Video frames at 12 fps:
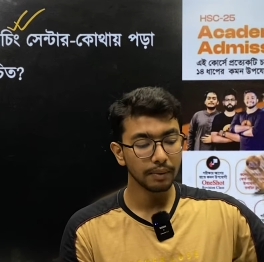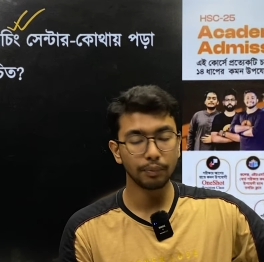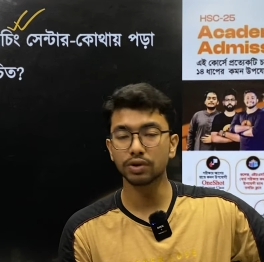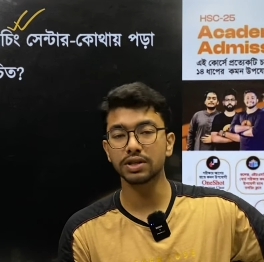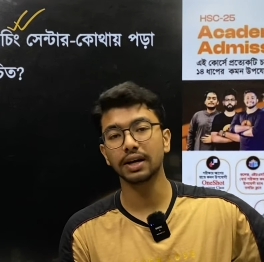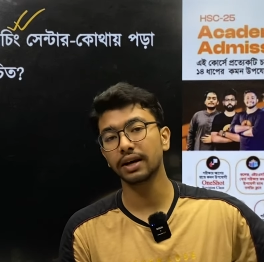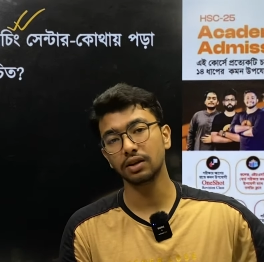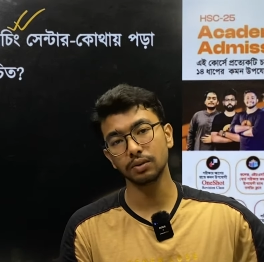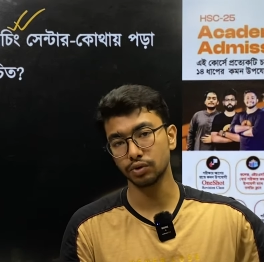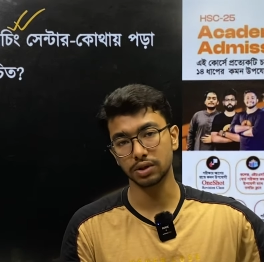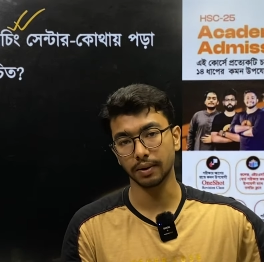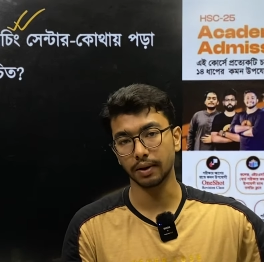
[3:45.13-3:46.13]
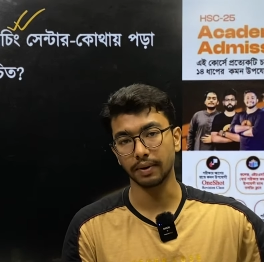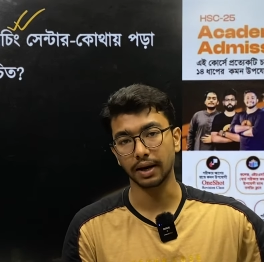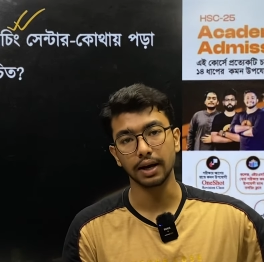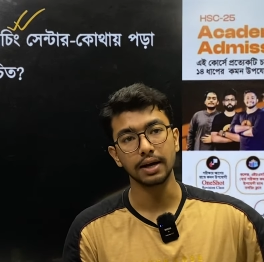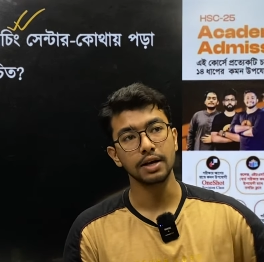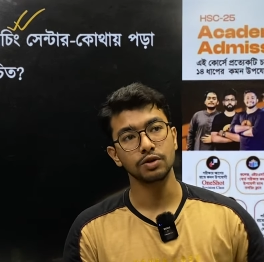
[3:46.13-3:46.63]
পজিশনটা কিন্তু বুঝতে পারবা না
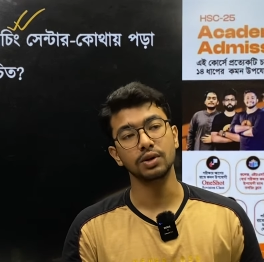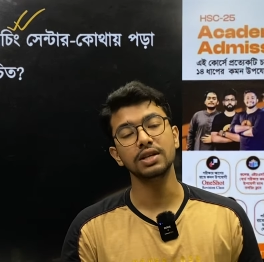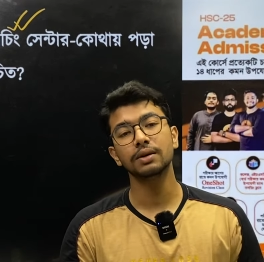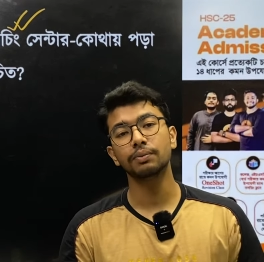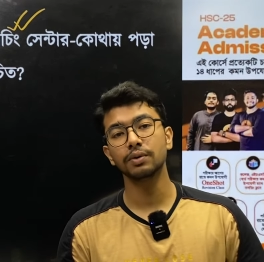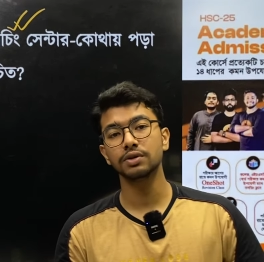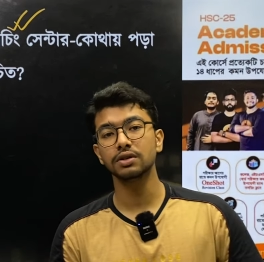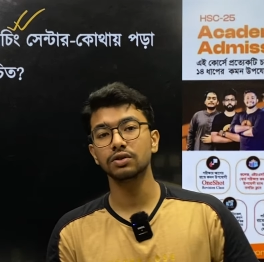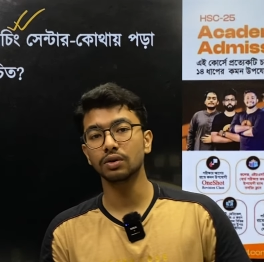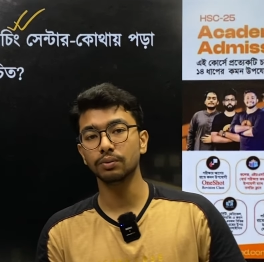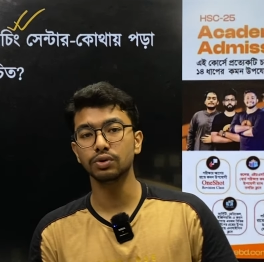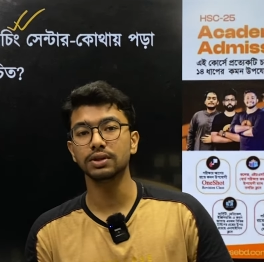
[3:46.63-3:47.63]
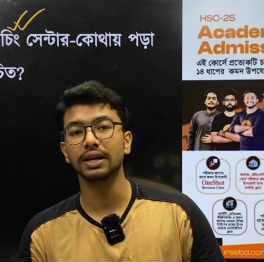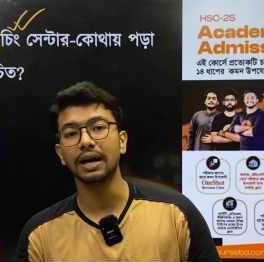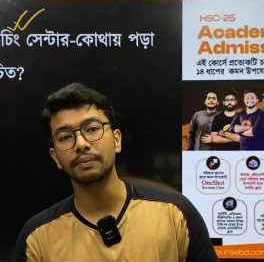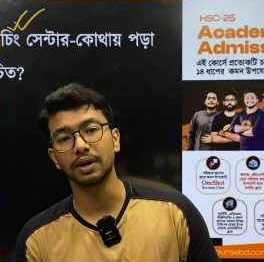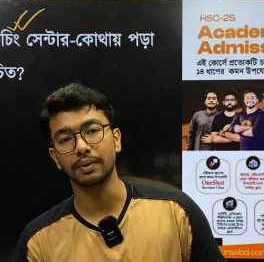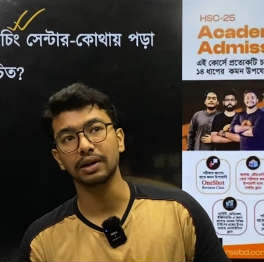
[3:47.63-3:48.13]
সো নিজের পজিশন যখন বুঝতে না
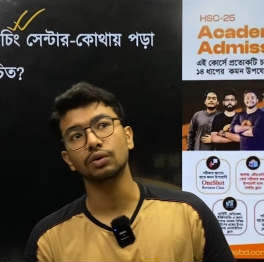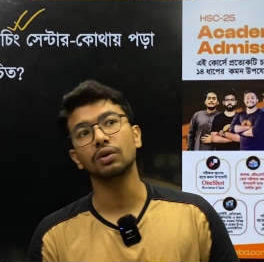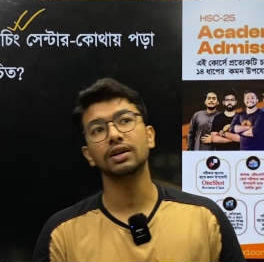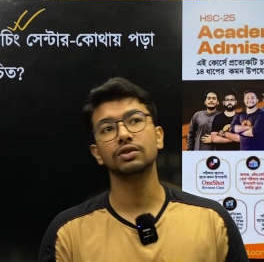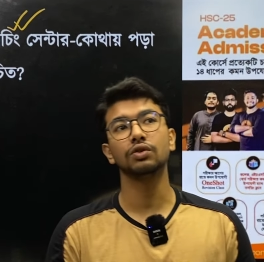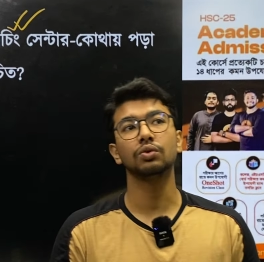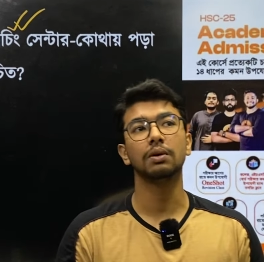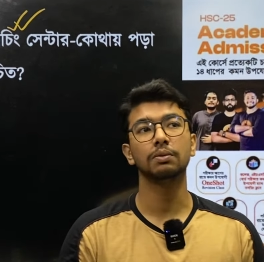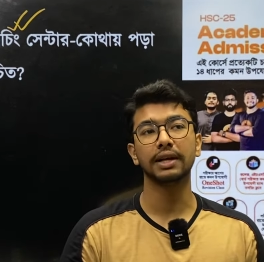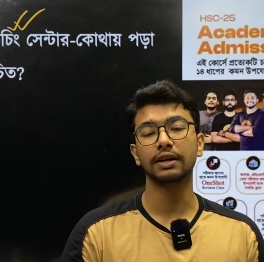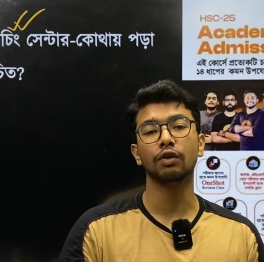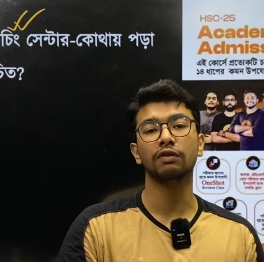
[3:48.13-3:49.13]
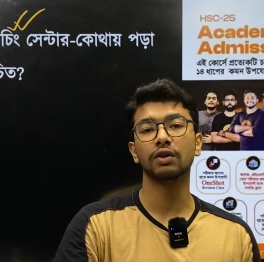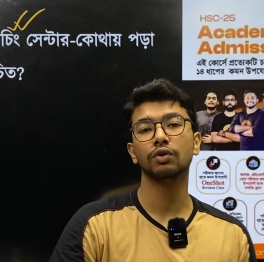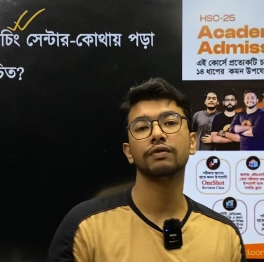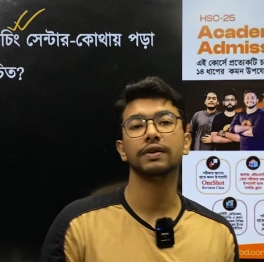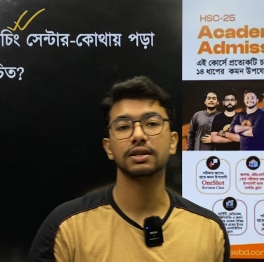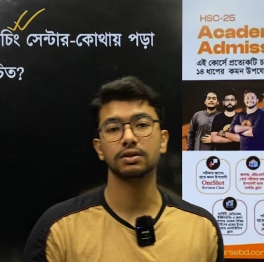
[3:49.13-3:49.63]
পারবা তখন আসলে তোমার মধ্যে একটা ওভার
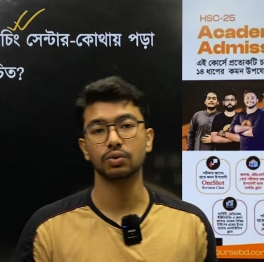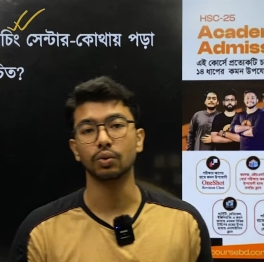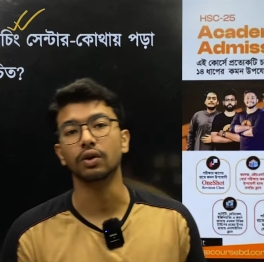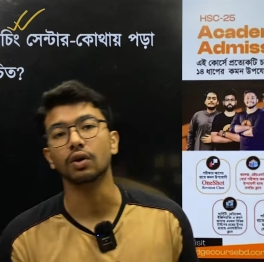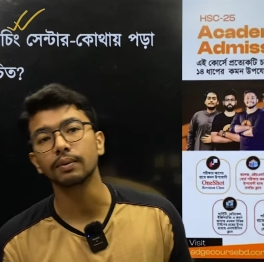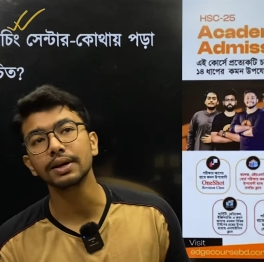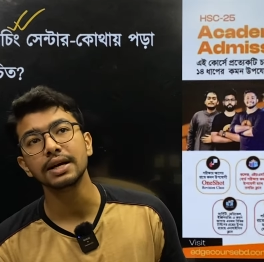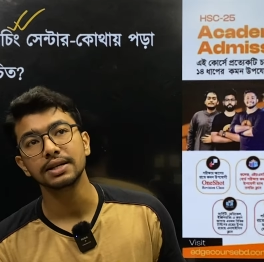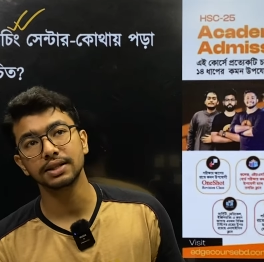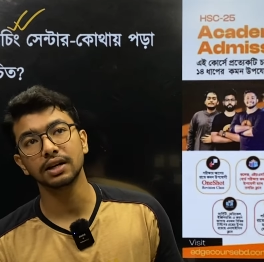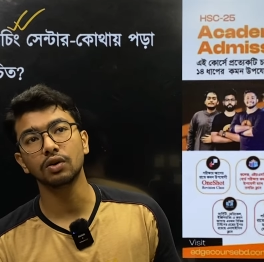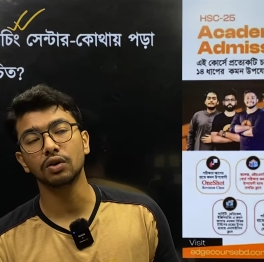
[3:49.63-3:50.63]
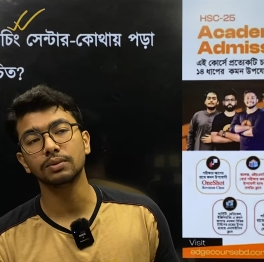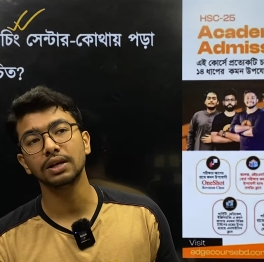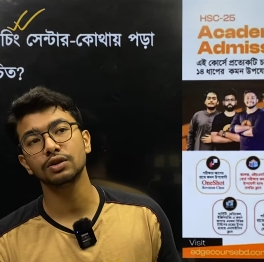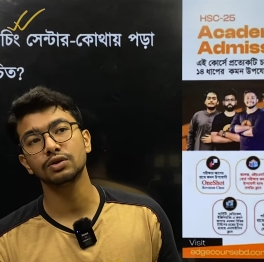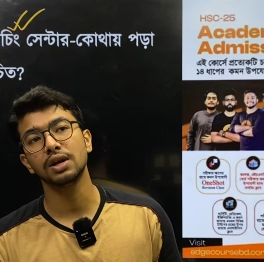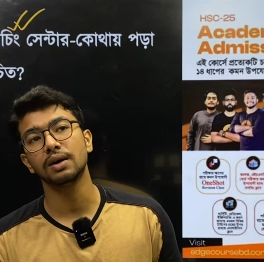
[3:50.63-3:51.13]
কনফিডেন্স তৈরি হবে যেটা নর্মালি
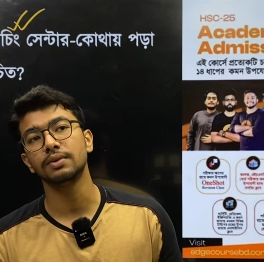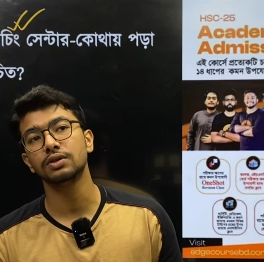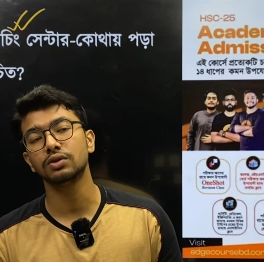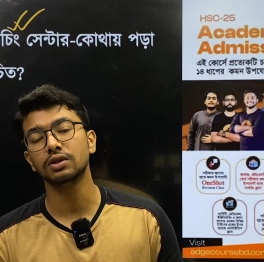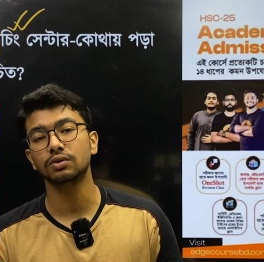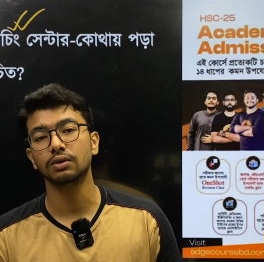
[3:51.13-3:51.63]
আসলে আমি যদি